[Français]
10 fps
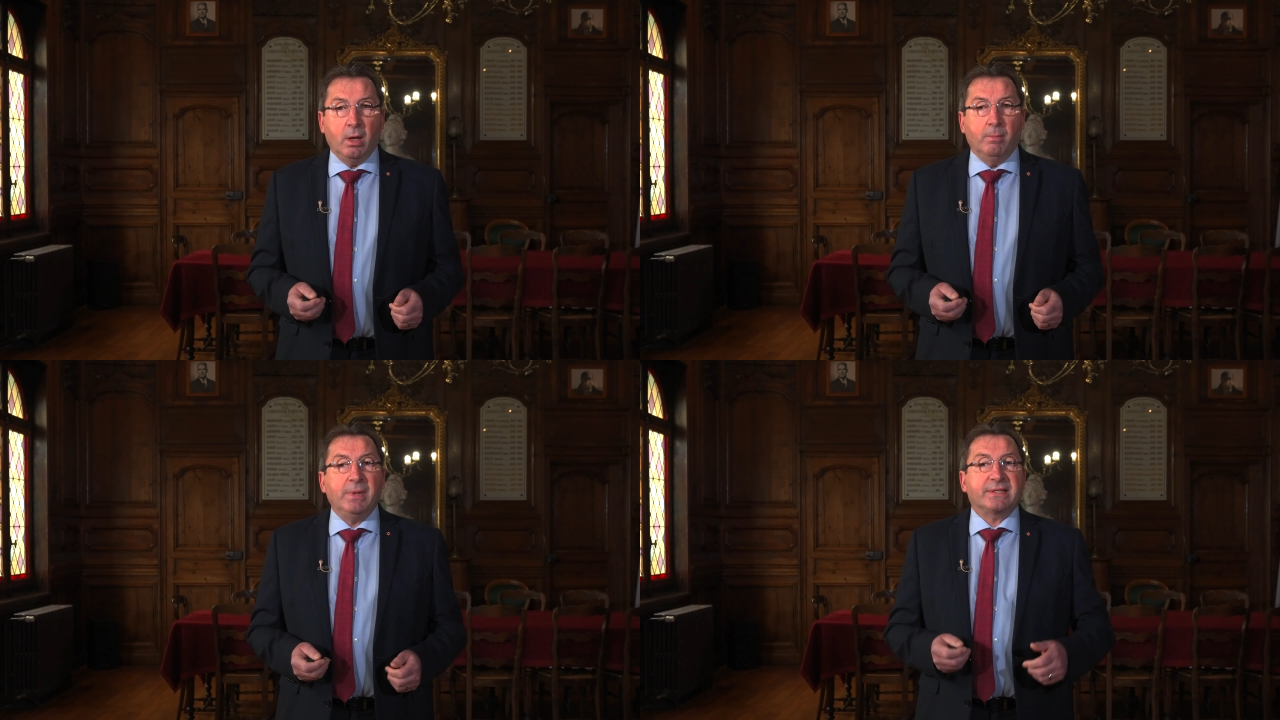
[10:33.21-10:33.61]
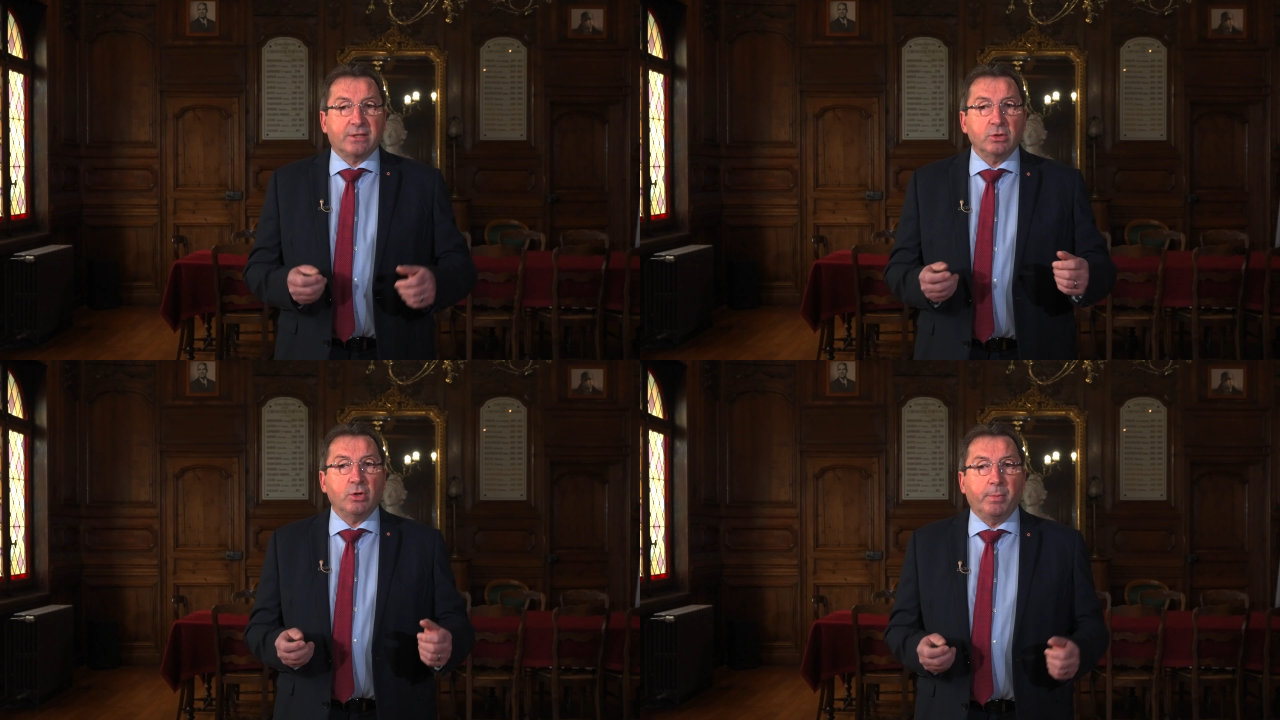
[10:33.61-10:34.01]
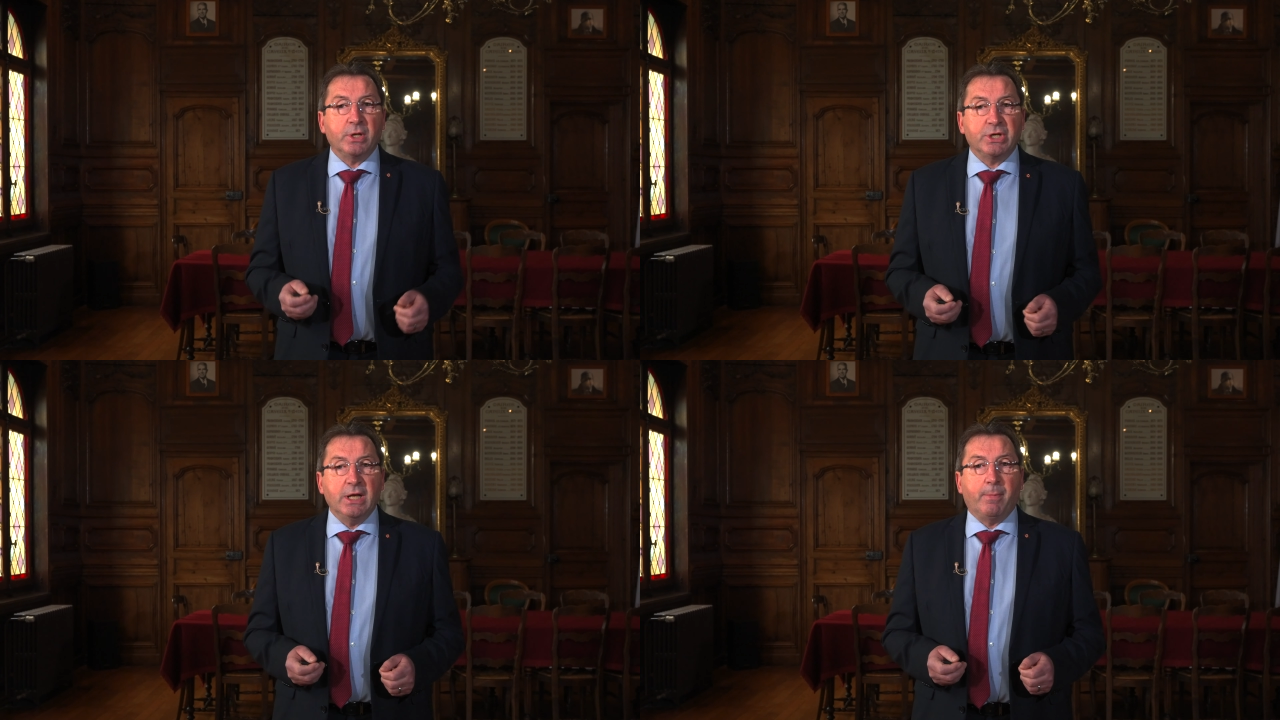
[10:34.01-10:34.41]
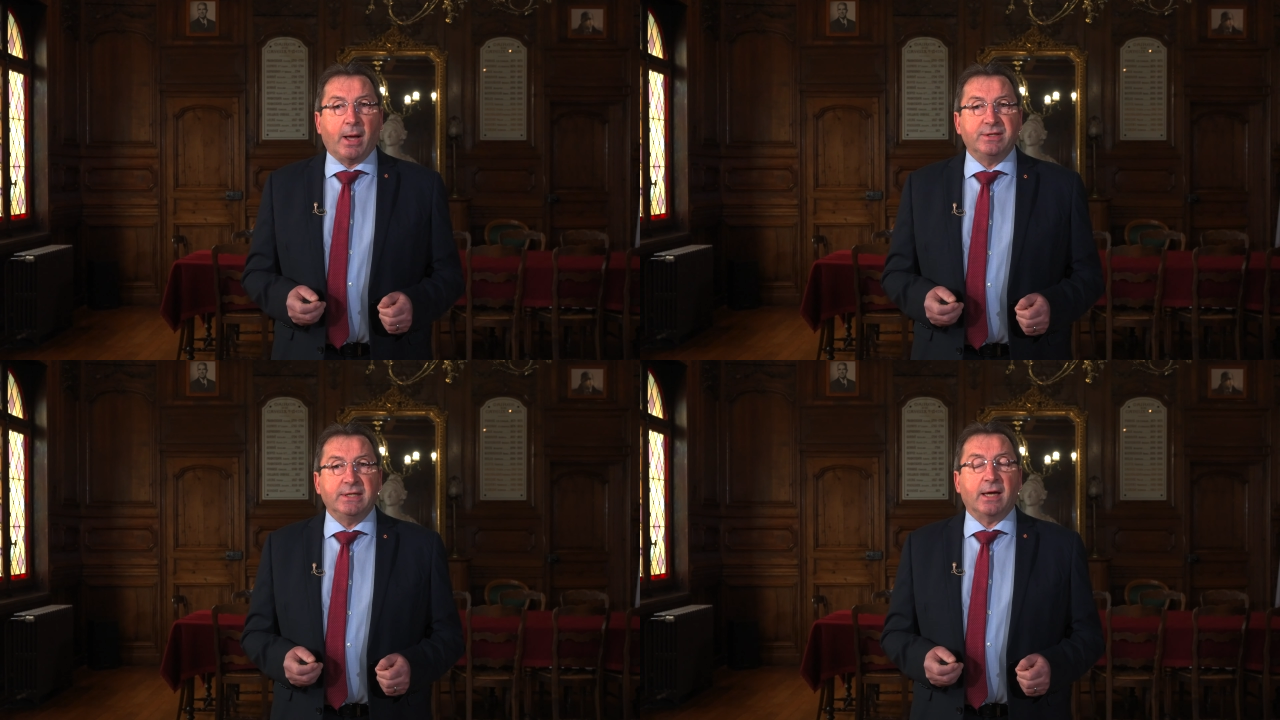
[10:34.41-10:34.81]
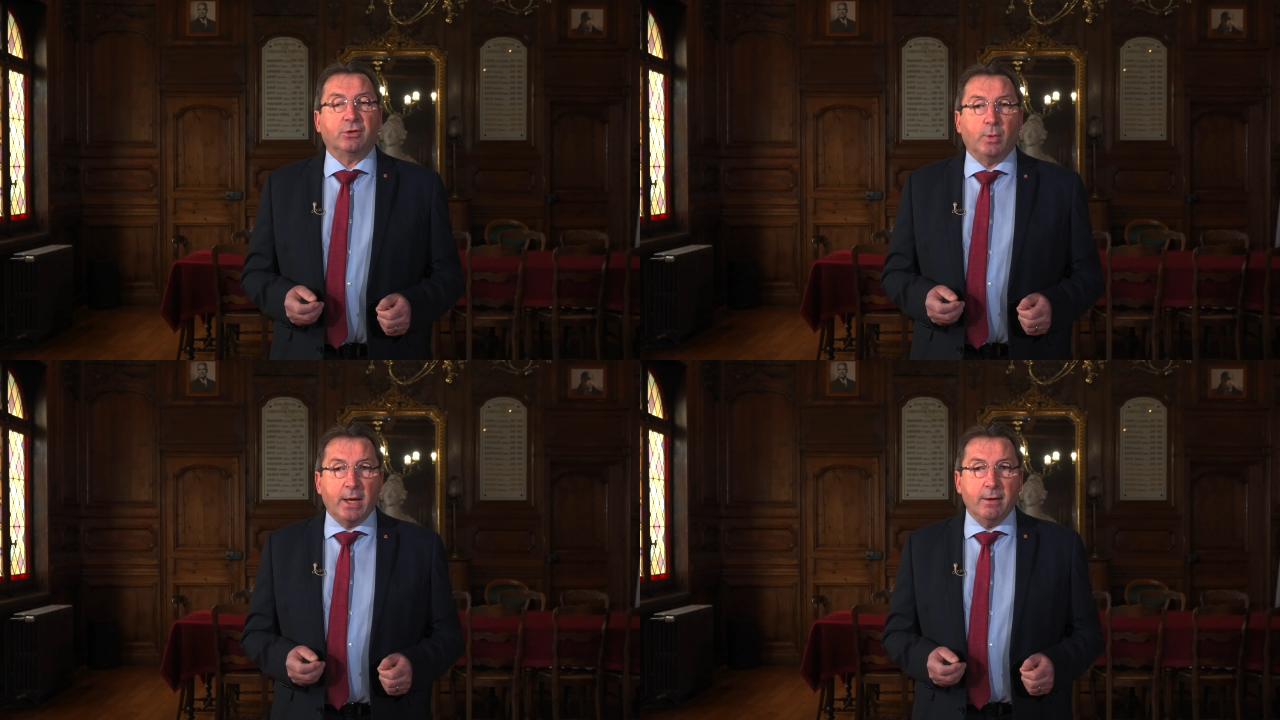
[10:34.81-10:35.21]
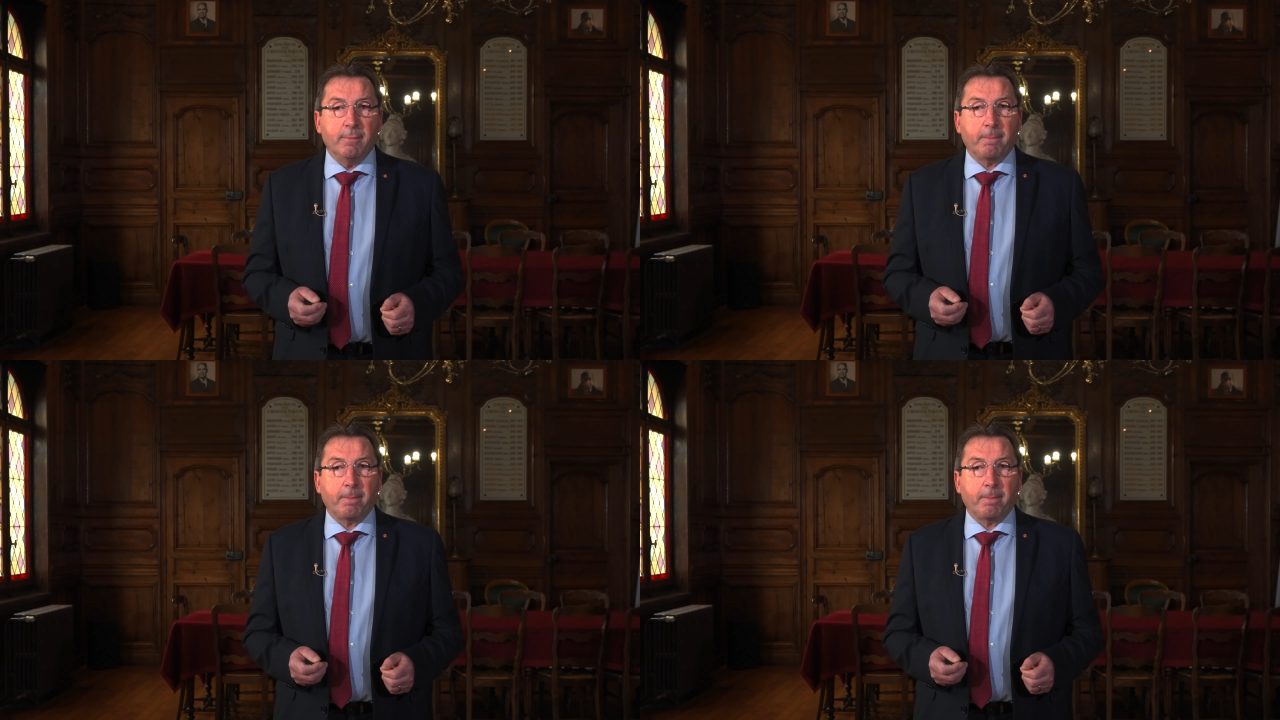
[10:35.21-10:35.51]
mais sans empêcher les pratiques actuelles.